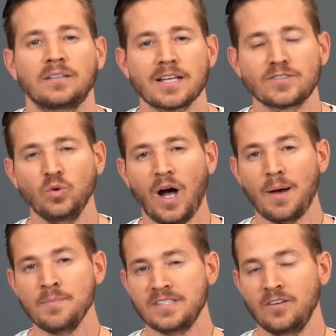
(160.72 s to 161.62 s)
Dazu
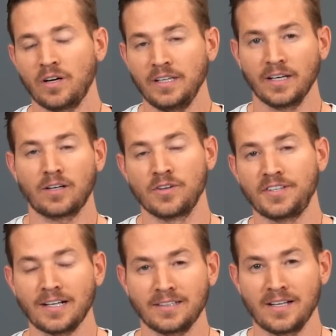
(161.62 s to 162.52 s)
haben sie noch ihre
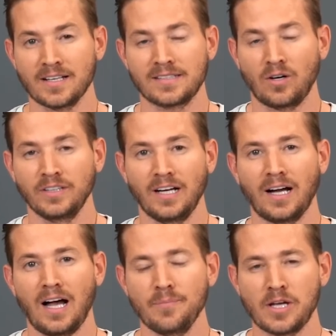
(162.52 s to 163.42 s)
Kontakte nach
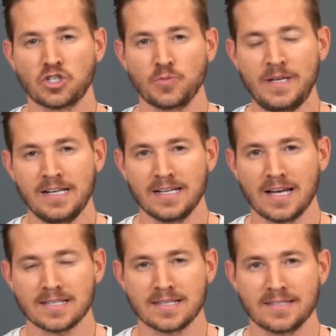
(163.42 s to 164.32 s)
Saudi-Arabien spielen lassen.